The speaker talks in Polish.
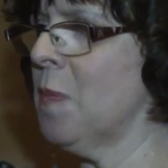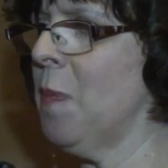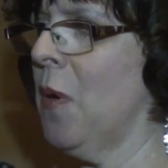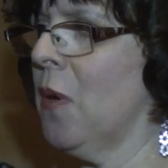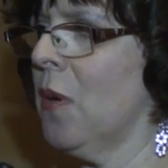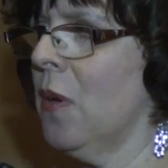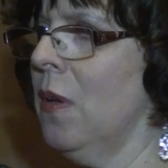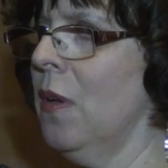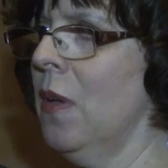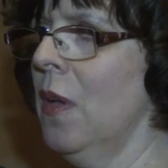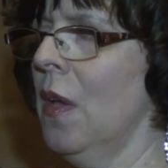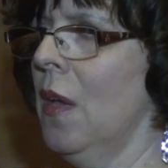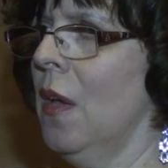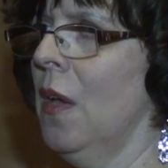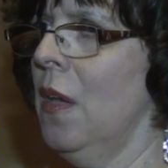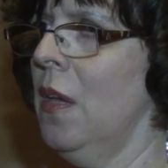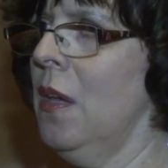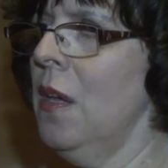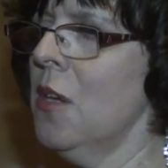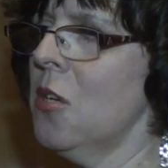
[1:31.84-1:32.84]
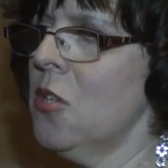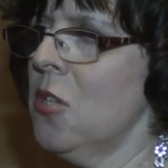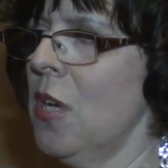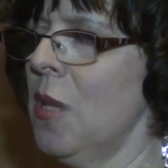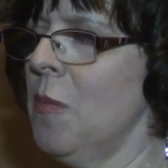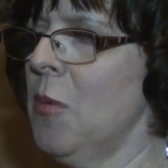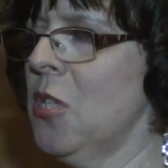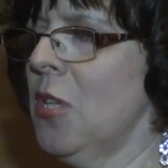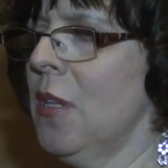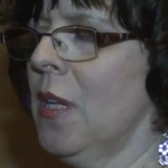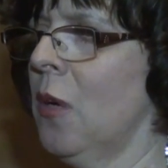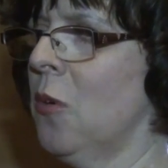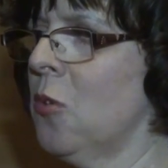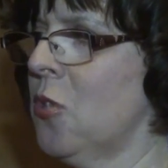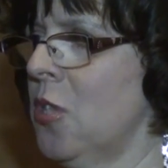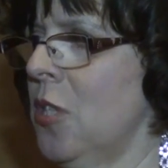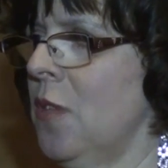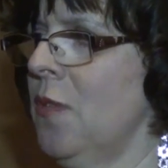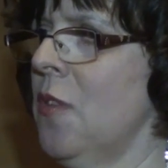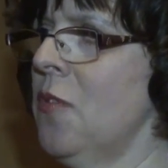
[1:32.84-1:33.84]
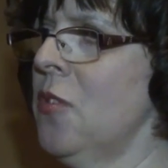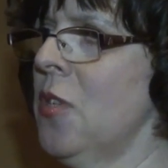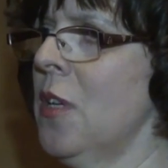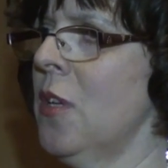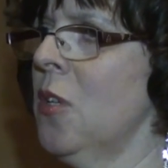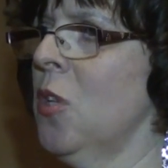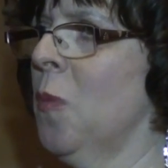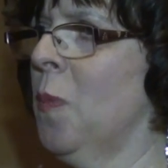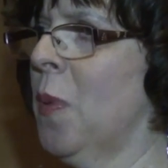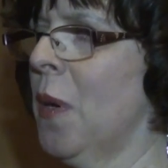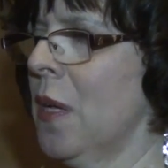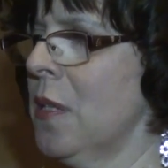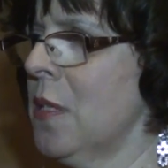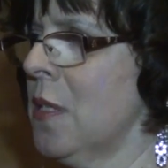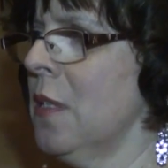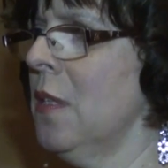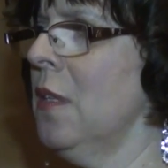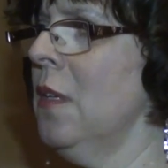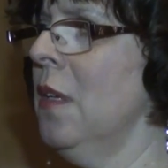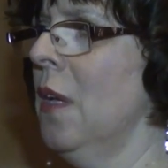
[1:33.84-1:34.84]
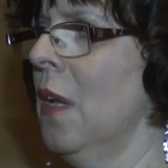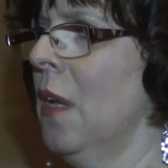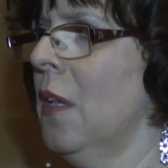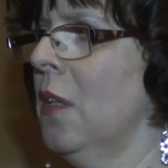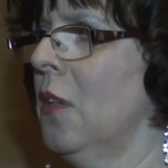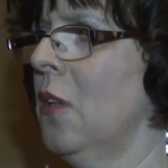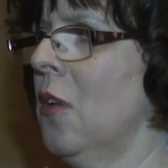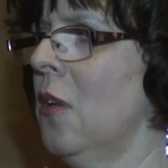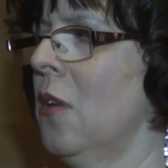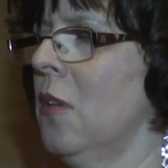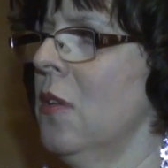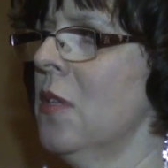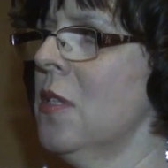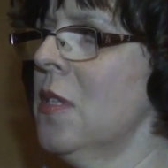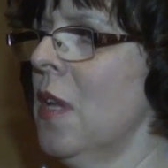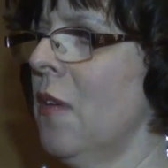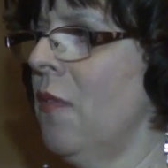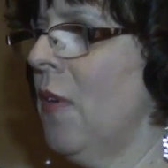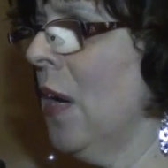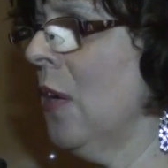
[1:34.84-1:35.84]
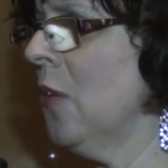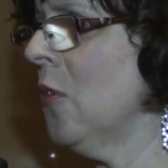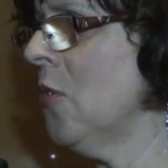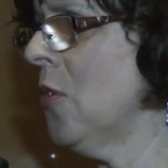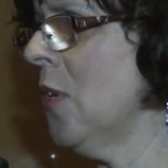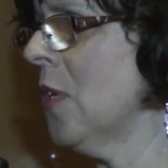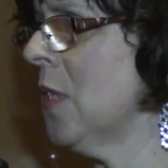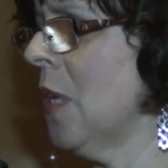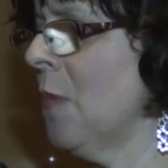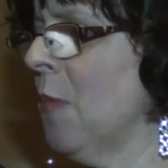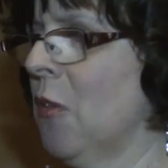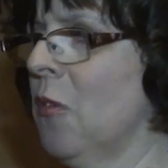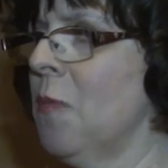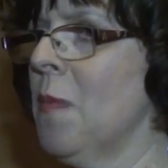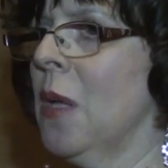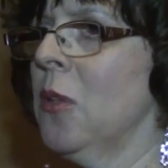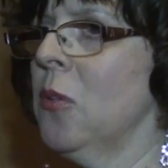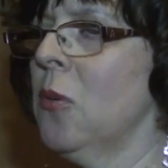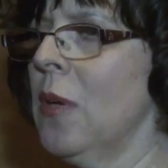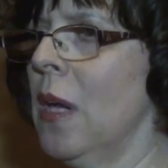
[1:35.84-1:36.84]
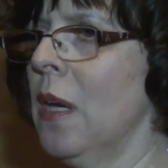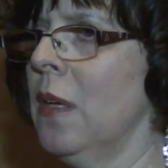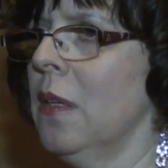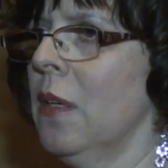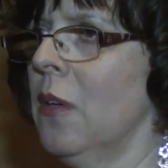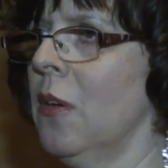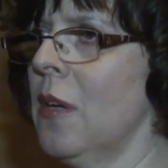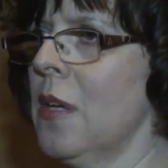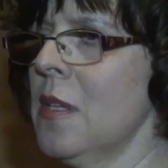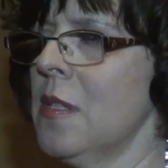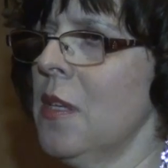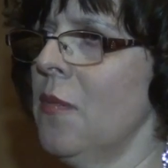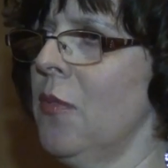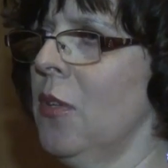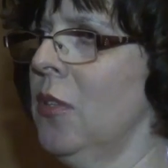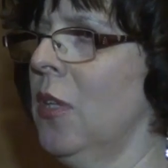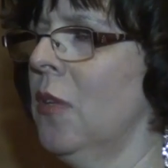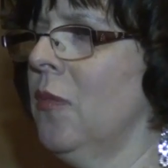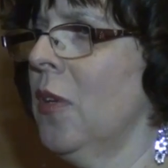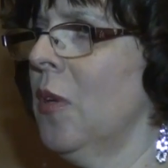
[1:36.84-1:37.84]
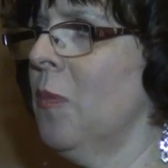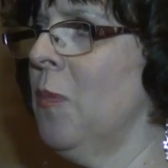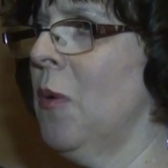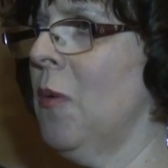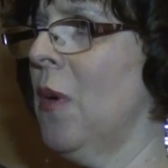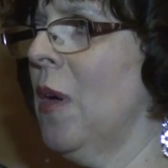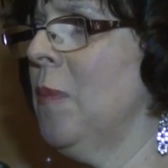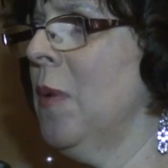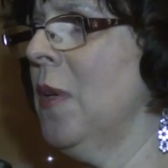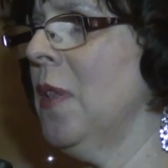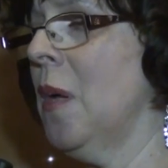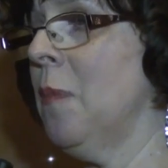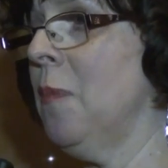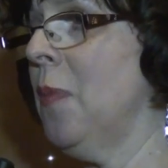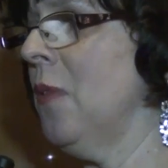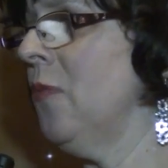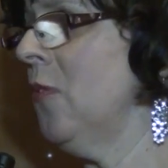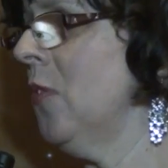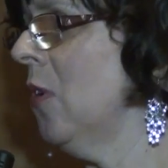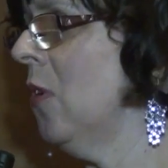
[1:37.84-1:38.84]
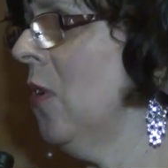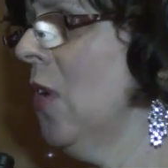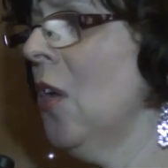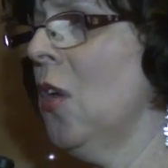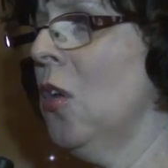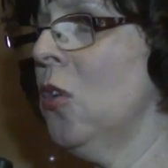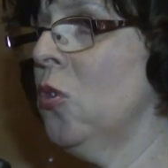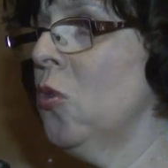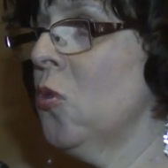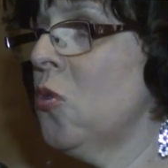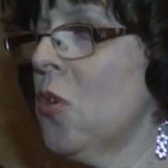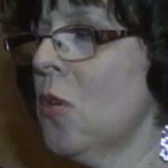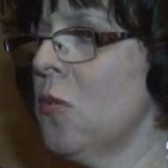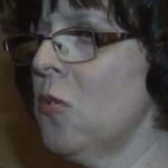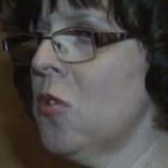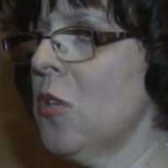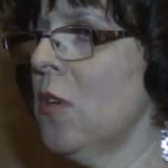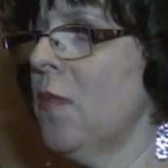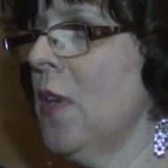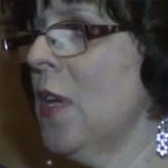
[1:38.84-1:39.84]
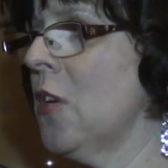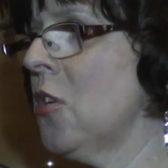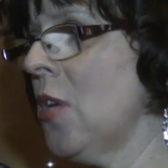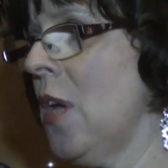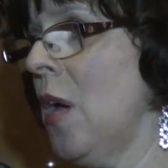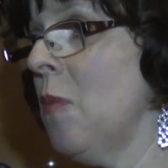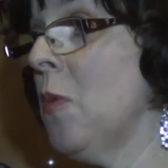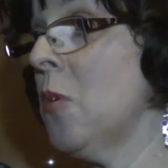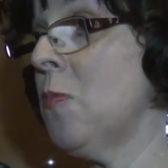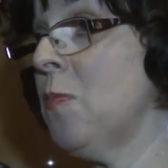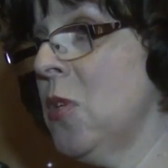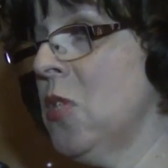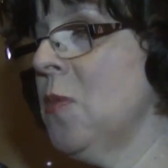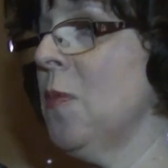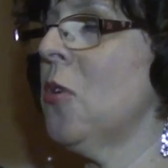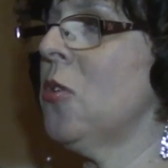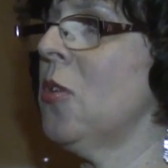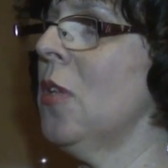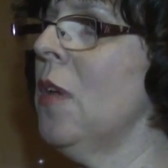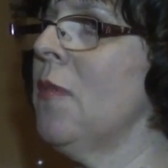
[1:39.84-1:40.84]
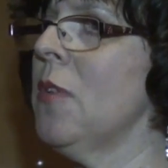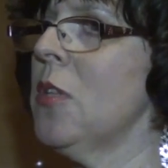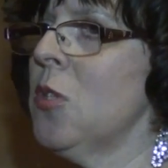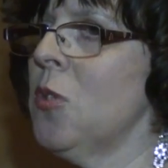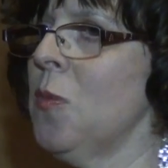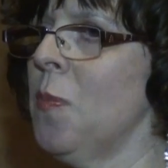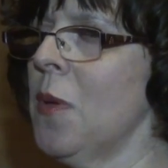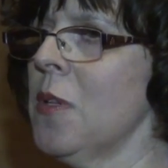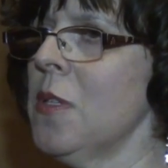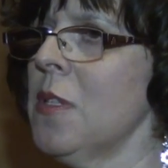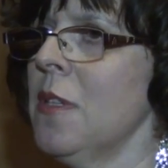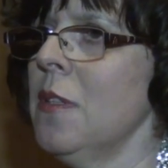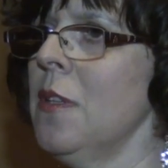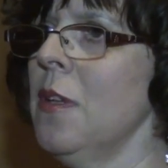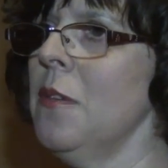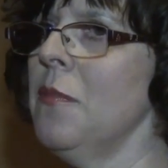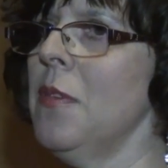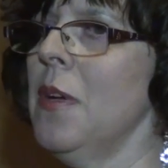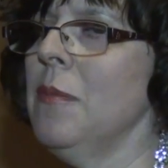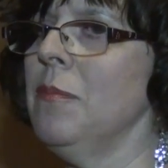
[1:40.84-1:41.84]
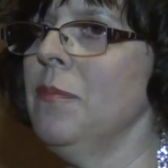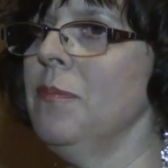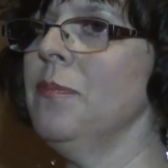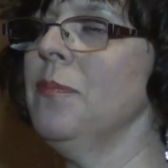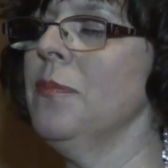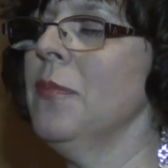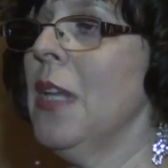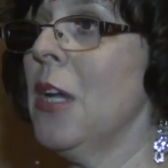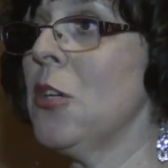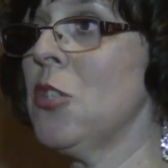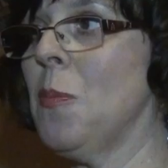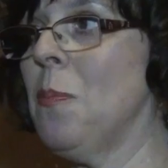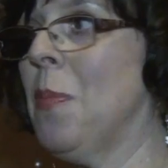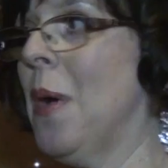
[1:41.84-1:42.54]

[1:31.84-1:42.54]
sporo i jeżeli by się tak uczciwie wzięli do pracy, to zdawalność egzaminów maturalnych oraz zawodowych byłaby na pewno dużo, dużo większa, a być może nawet stuprocentowa. Także